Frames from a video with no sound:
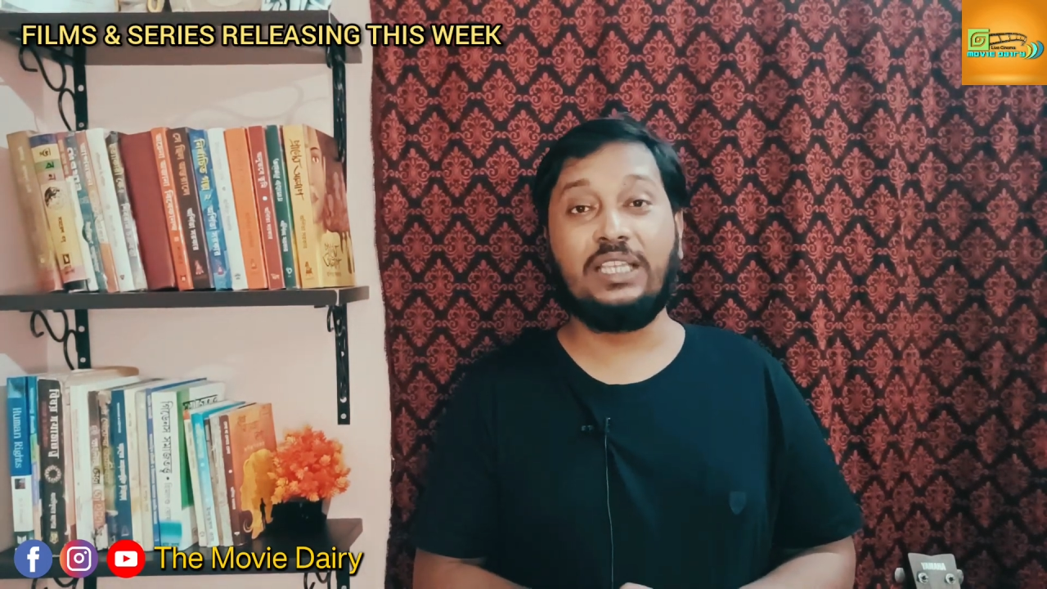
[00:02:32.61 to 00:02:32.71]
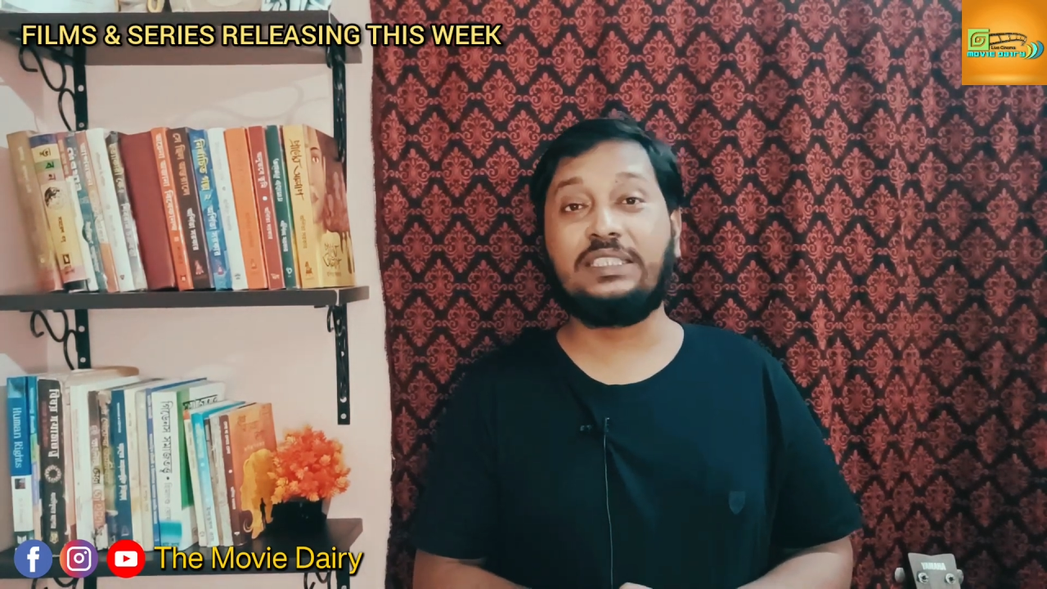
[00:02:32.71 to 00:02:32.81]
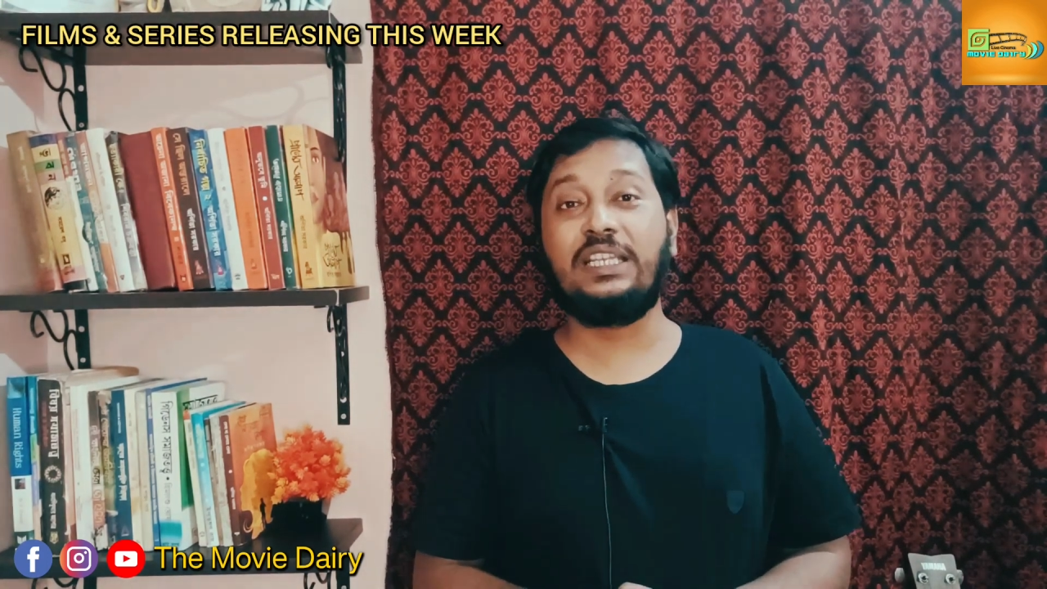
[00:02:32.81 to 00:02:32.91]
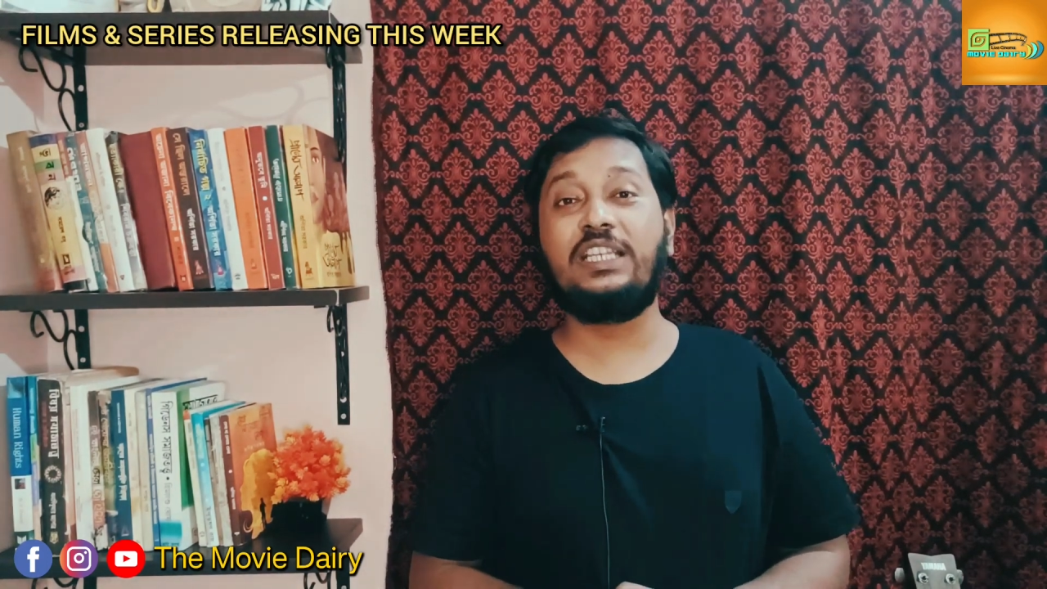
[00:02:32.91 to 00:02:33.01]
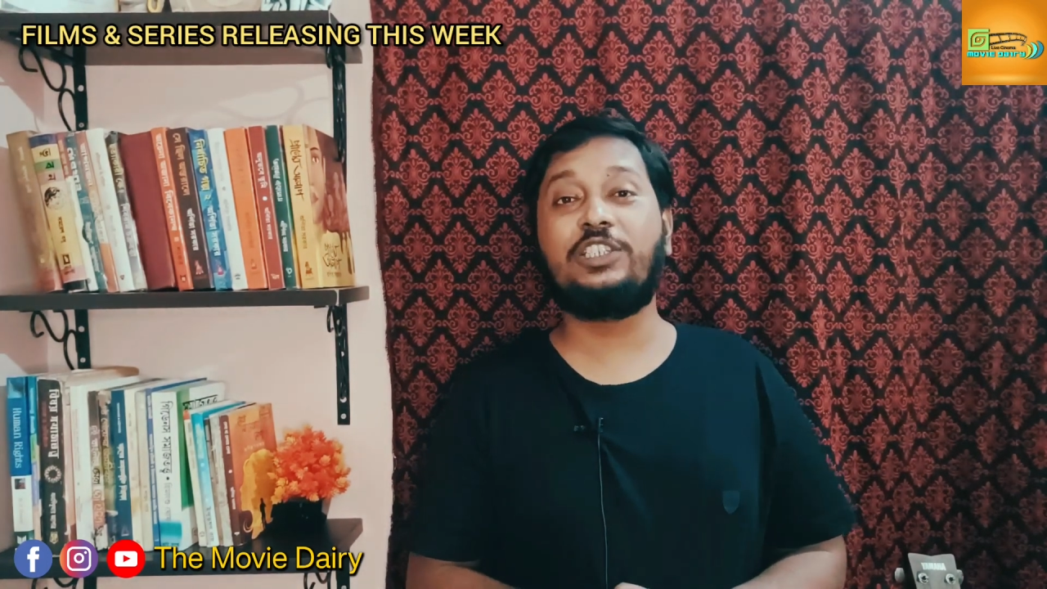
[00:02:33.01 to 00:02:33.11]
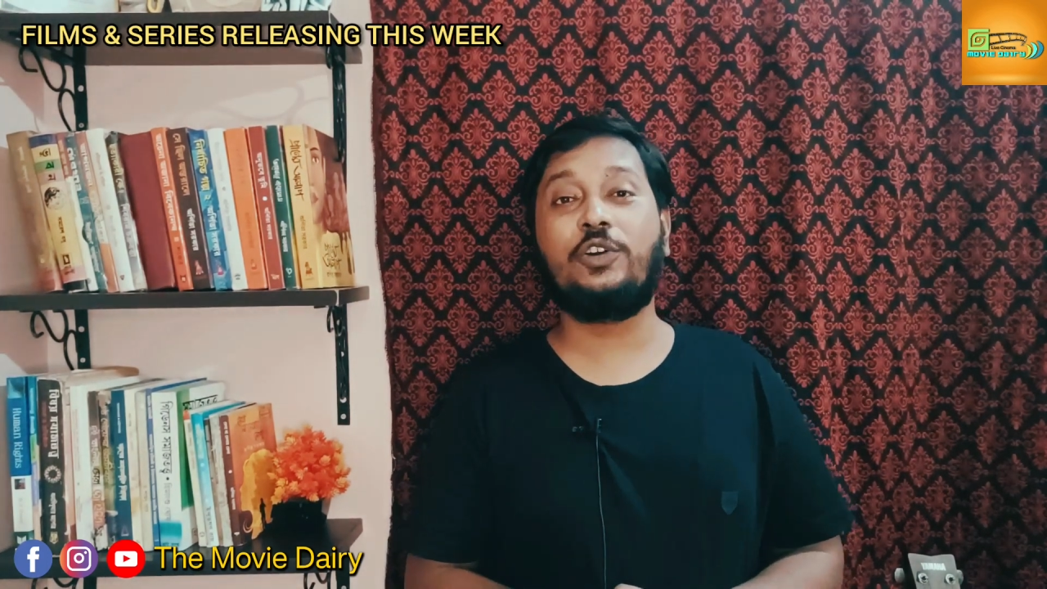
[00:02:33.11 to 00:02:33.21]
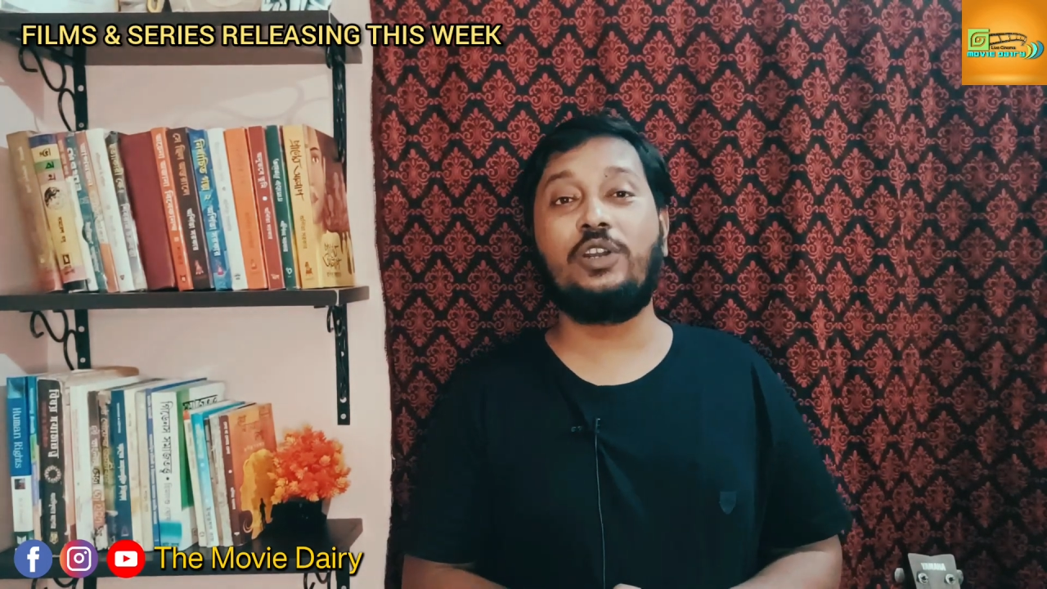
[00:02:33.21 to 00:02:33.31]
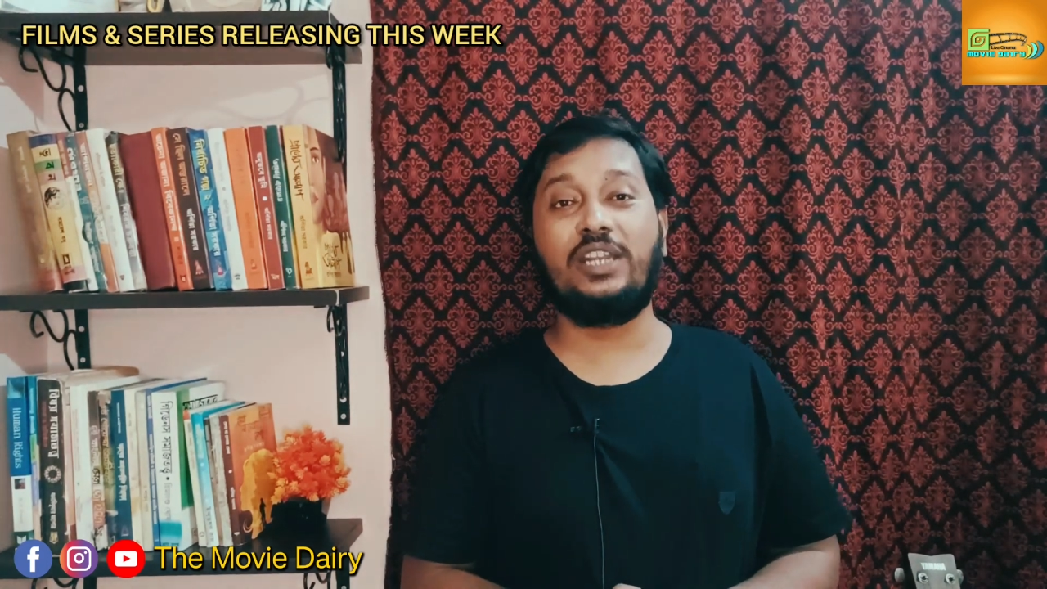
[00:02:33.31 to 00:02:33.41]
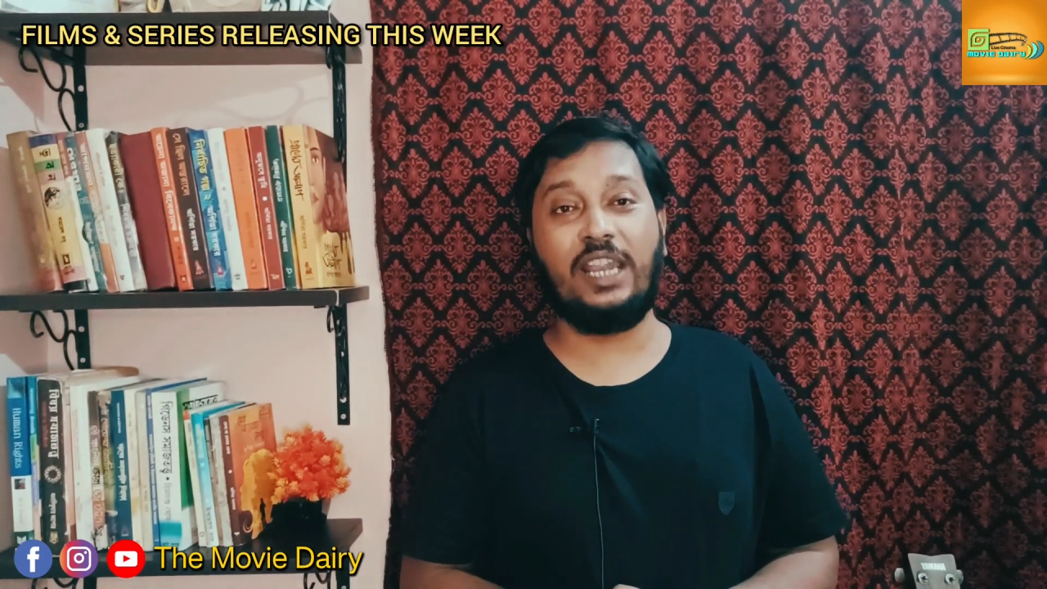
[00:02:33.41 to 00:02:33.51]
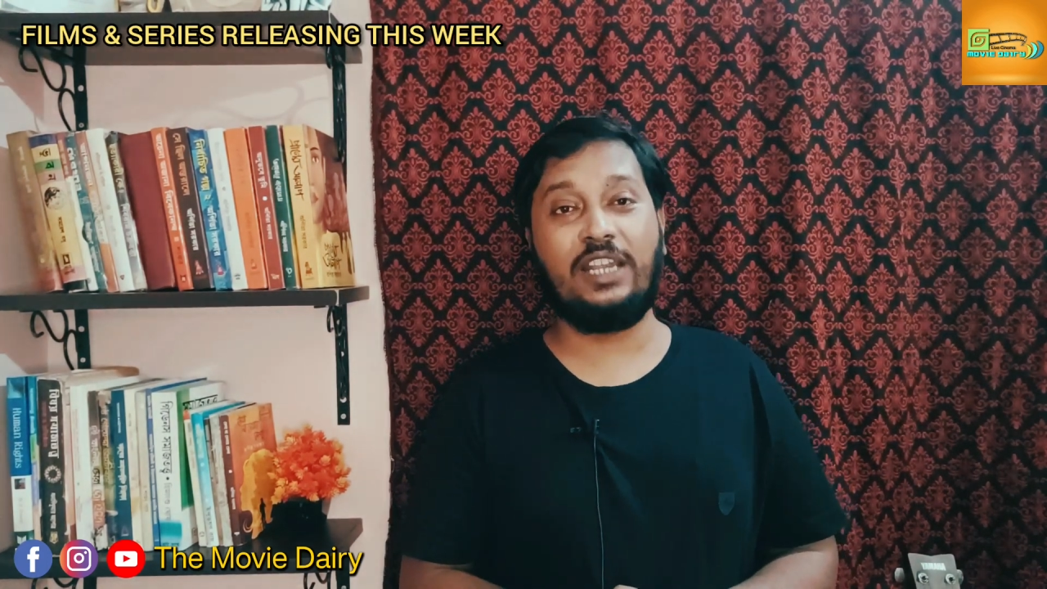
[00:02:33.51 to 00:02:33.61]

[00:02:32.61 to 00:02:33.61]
इस सीरीज़ को